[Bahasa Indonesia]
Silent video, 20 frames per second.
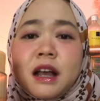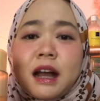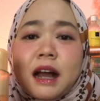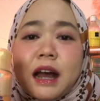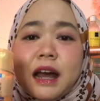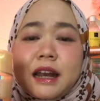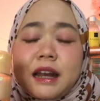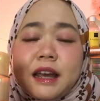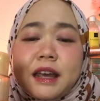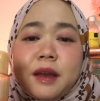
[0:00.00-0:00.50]

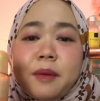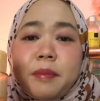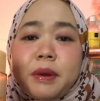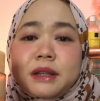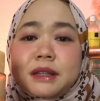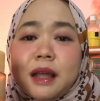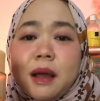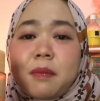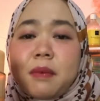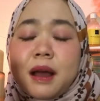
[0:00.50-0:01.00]
Karena yang
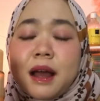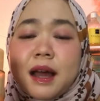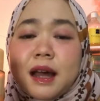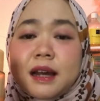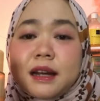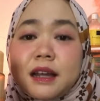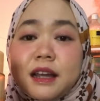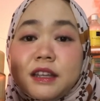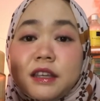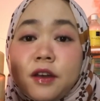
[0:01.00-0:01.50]
pertama
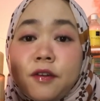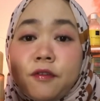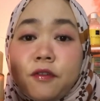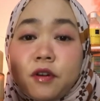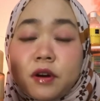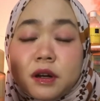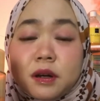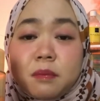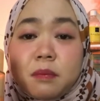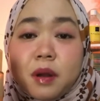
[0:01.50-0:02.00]
harganya
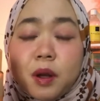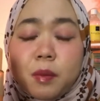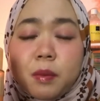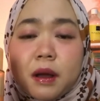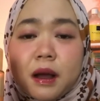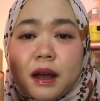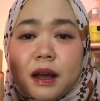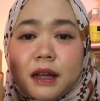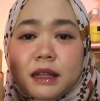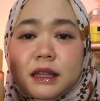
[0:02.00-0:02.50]
affordable
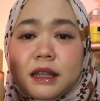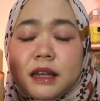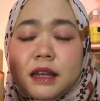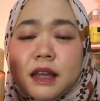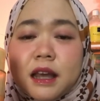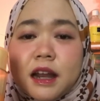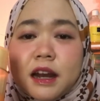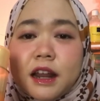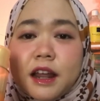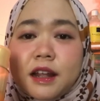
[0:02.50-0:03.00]
banget.
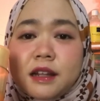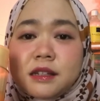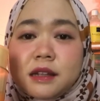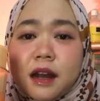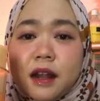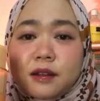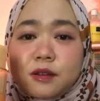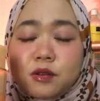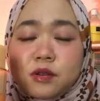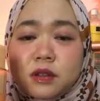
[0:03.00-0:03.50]
Ini harganya
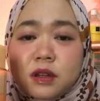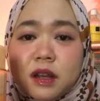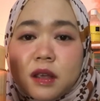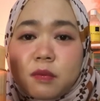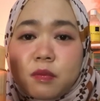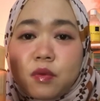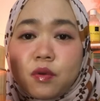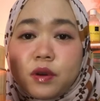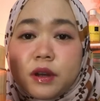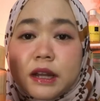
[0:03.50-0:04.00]
100.000
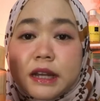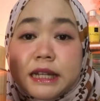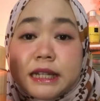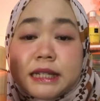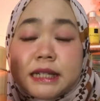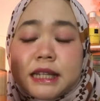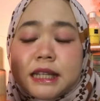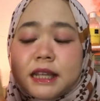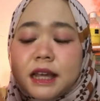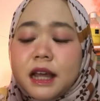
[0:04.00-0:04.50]
dan
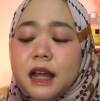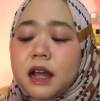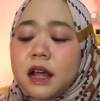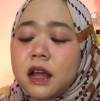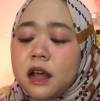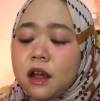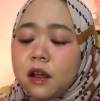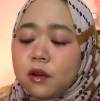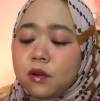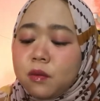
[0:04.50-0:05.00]
isinya
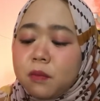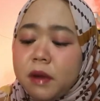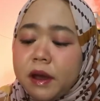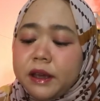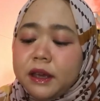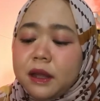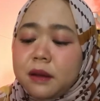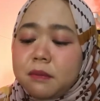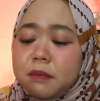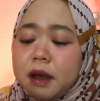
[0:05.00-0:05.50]

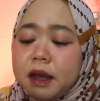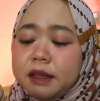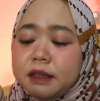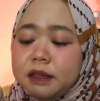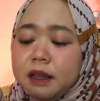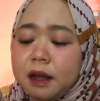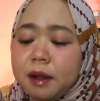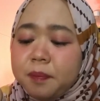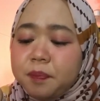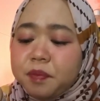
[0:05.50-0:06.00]
lumayan
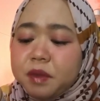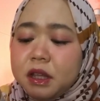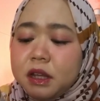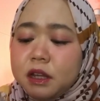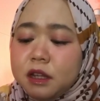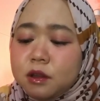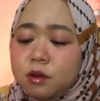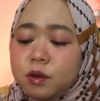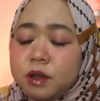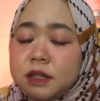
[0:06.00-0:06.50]
banyak.
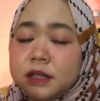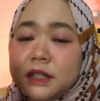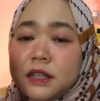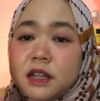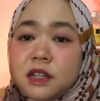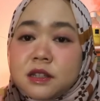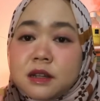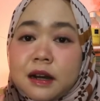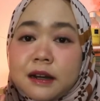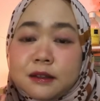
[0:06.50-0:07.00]
Ini tuh isinya
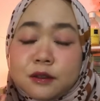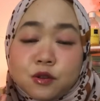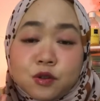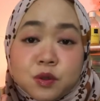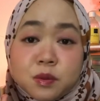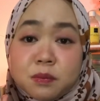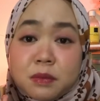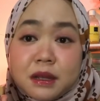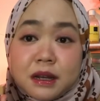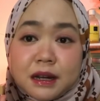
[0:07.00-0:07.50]
100
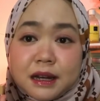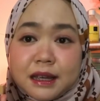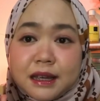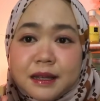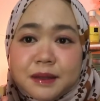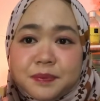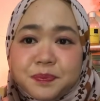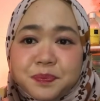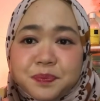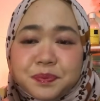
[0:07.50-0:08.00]

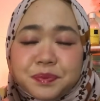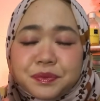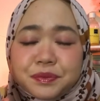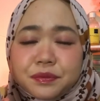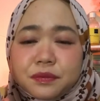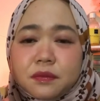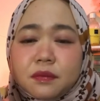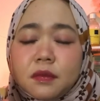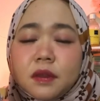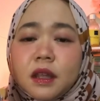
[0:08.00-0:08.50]
ml.
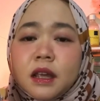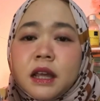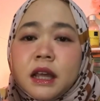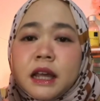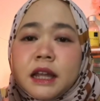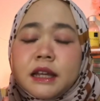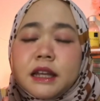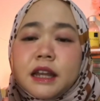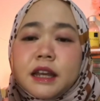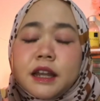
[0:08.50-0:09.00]

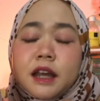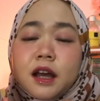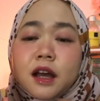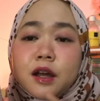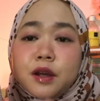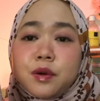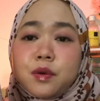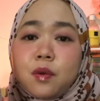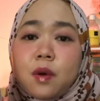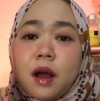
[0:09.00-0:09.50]
Dan yang
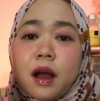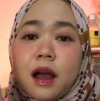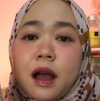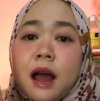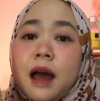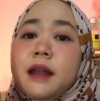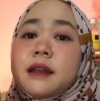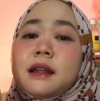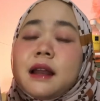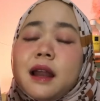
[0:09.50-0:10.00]
kedua,
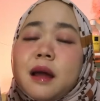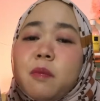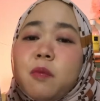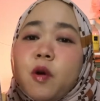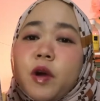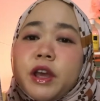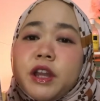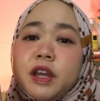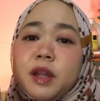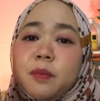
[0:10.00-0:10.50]
Hadalabo
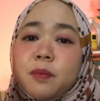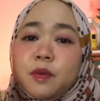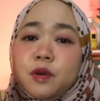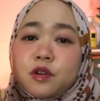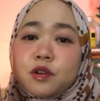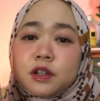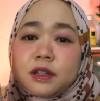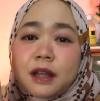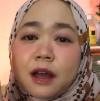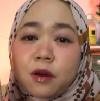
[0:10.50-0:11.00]
ini
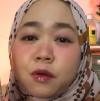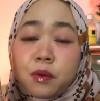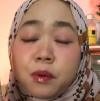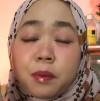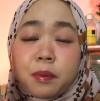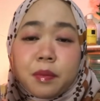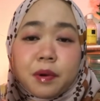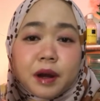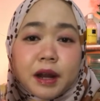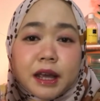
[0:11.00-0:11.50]
menurut aku
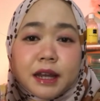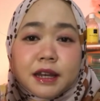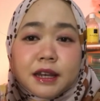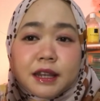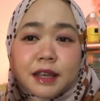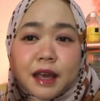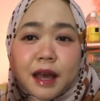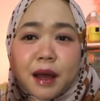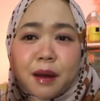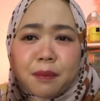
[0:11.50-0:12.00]
brand
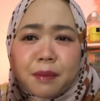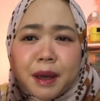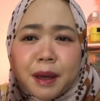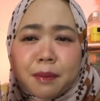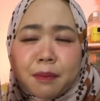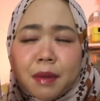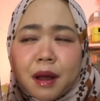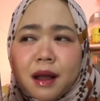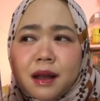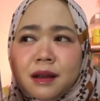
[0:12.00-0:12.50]
yang
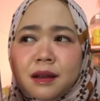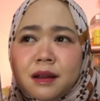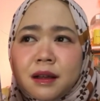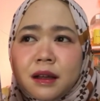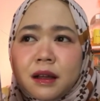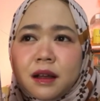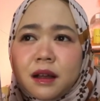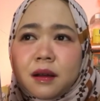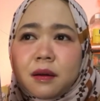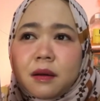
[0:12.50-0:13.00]
memang
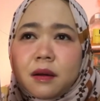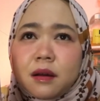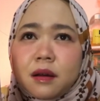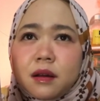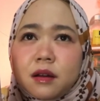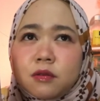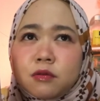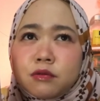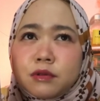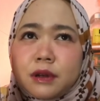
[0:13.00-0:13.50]

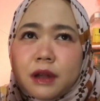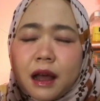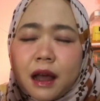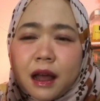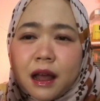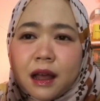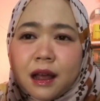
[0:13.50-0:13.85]
udah